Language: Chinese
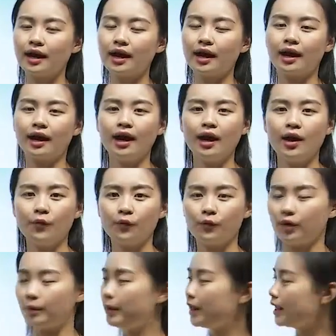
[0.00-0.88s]
啊。
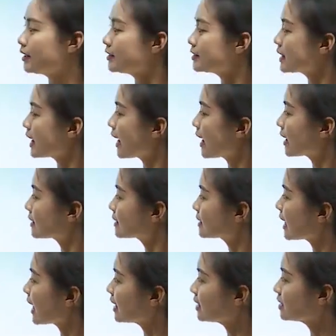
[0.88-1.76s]
我们在
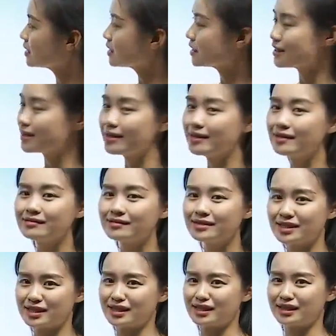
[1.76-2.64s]
山
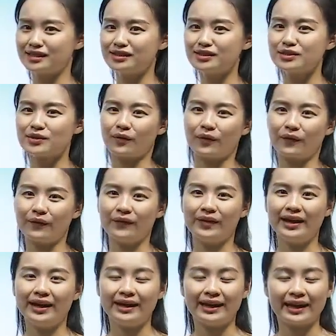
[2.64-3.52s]
间行
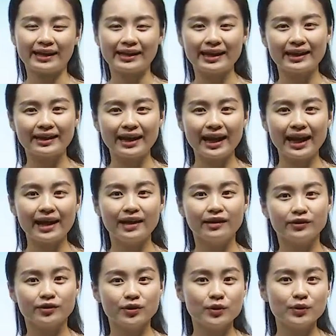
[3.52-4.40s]
走，来看
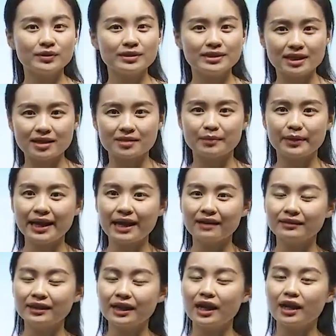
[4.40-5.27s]
看有怎么
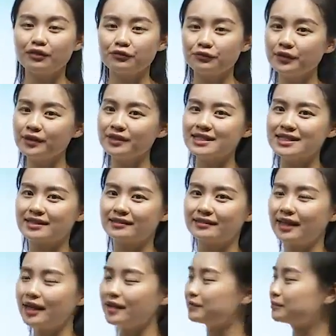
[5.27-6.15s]
样的风
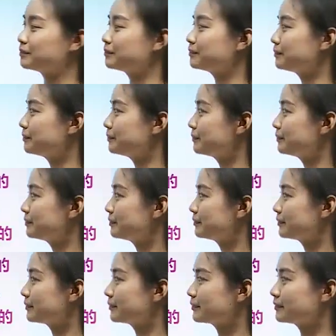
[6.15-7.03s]
景呢？
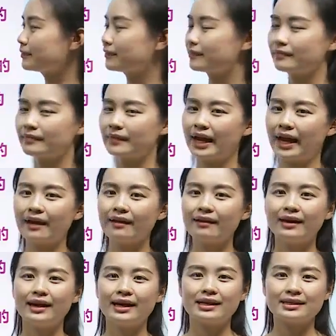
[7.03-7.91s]

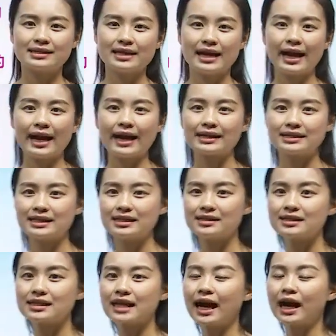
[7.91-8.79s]
好，在
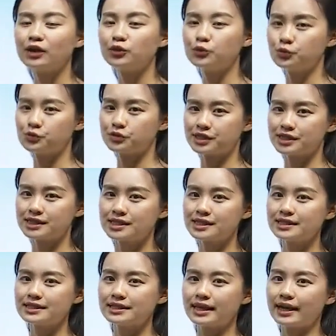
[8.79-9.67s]
欣赏古
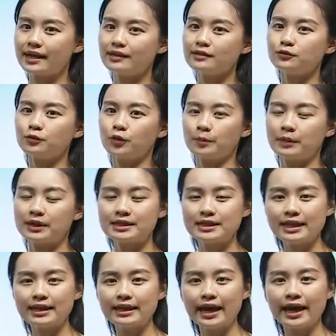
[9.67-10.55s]
诗之前，我
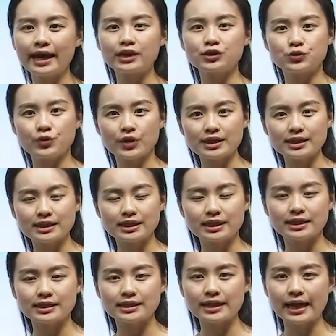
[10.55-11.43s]
们先来学
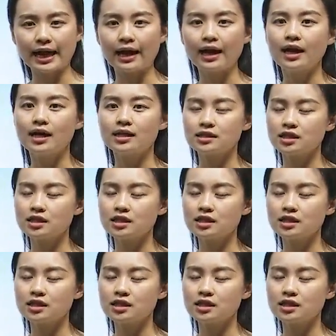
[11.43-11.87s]
习一下